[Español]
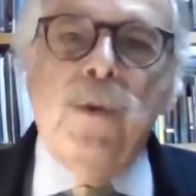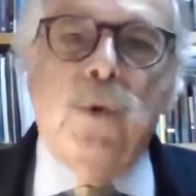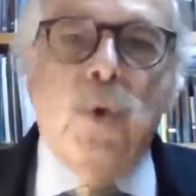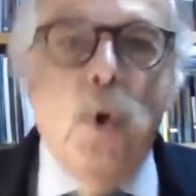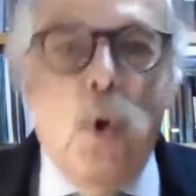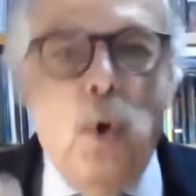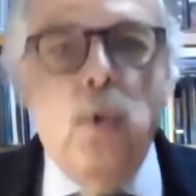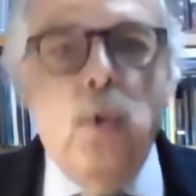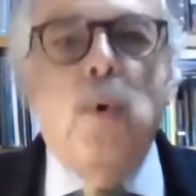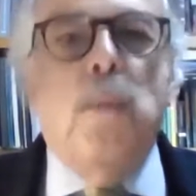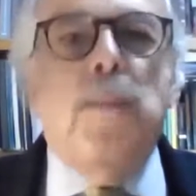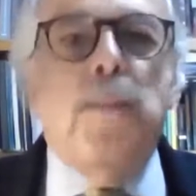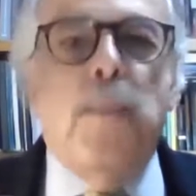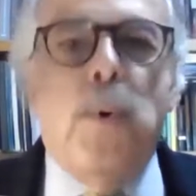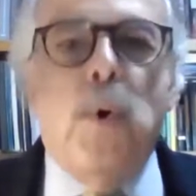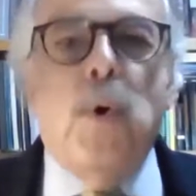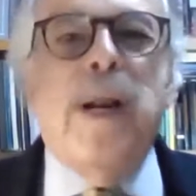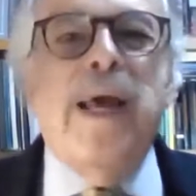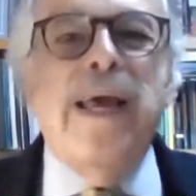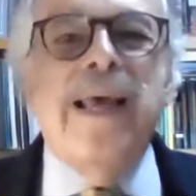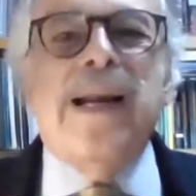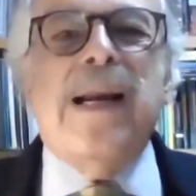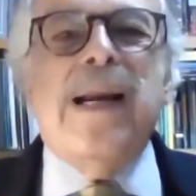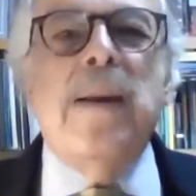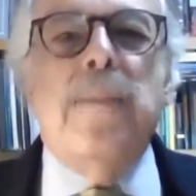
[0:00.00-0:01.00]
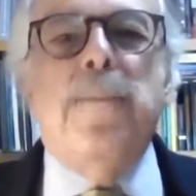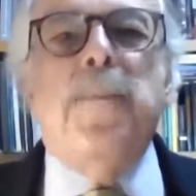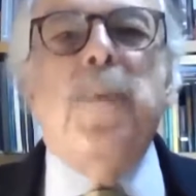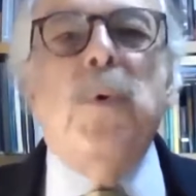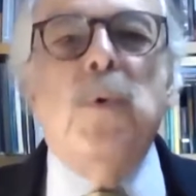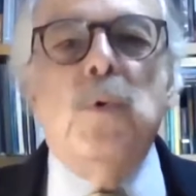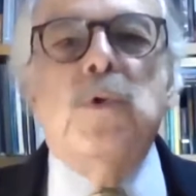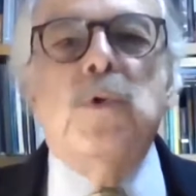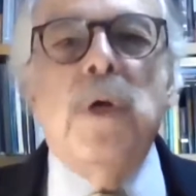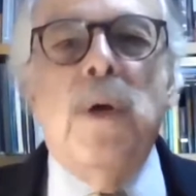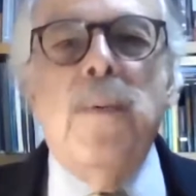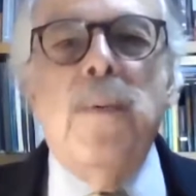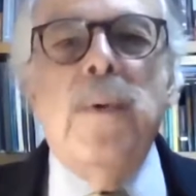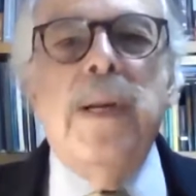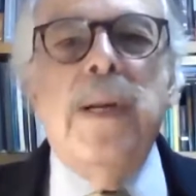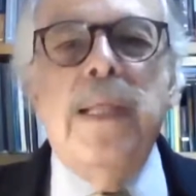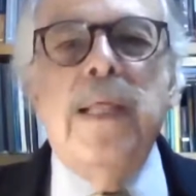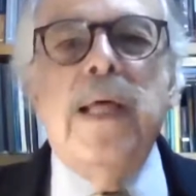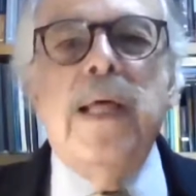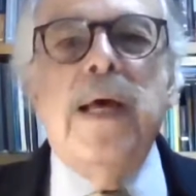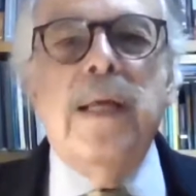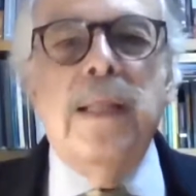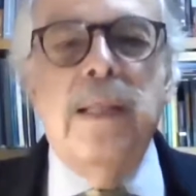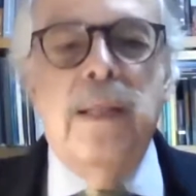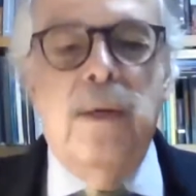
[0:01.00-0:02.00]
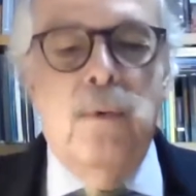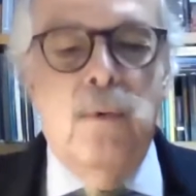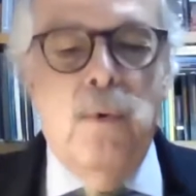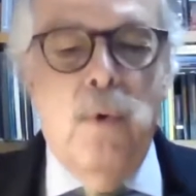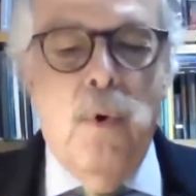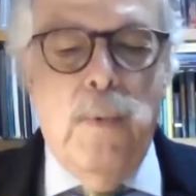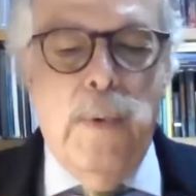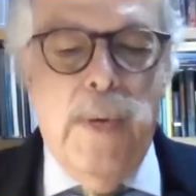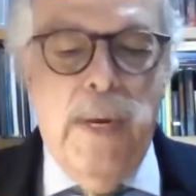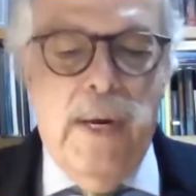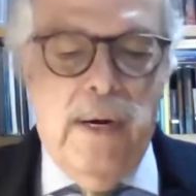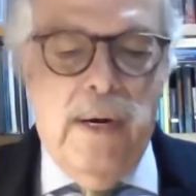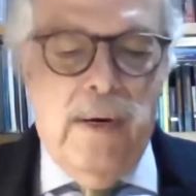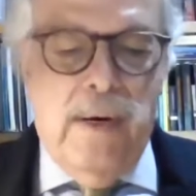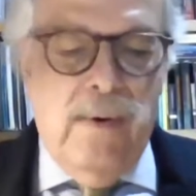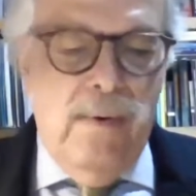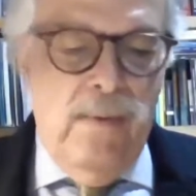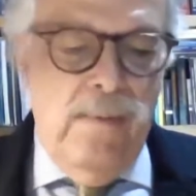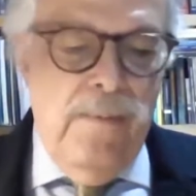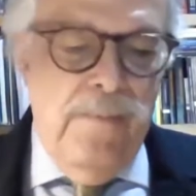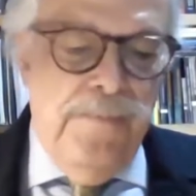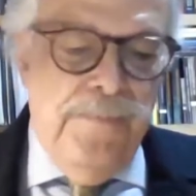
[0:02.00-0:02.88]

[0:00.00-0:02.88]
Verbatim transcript: todo por la irresponsabilidad de un gobierno